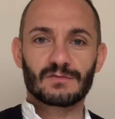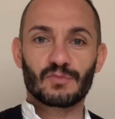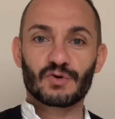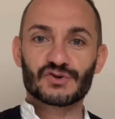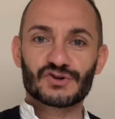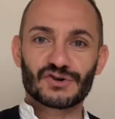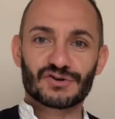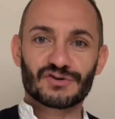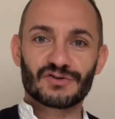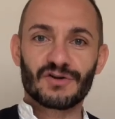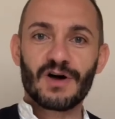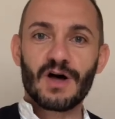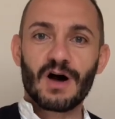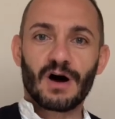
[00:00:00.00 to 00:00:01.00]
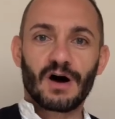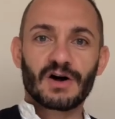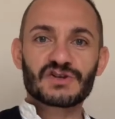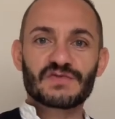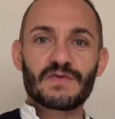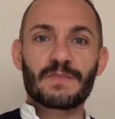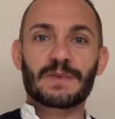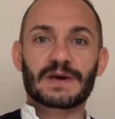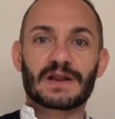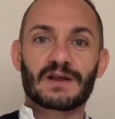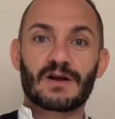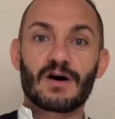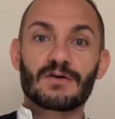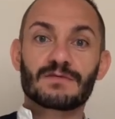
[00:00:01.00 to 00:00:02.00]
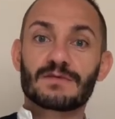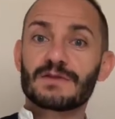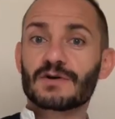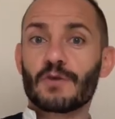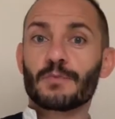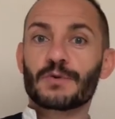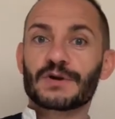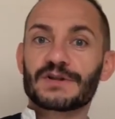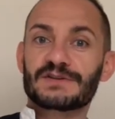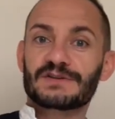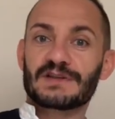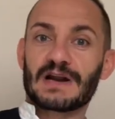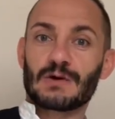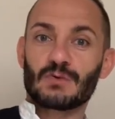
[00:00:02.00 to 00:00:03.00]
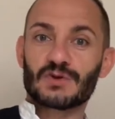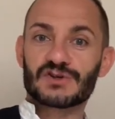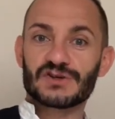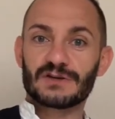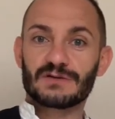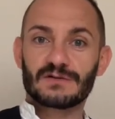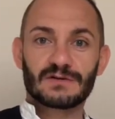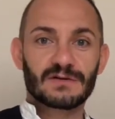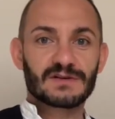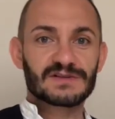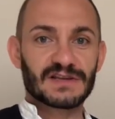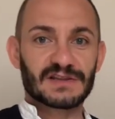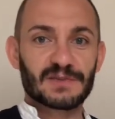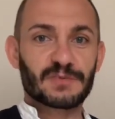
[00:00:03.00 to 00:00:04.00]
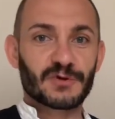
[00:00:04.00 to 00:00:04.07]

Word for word: Buongiorno, oggi vi parlerò di componenti idraulici. Siete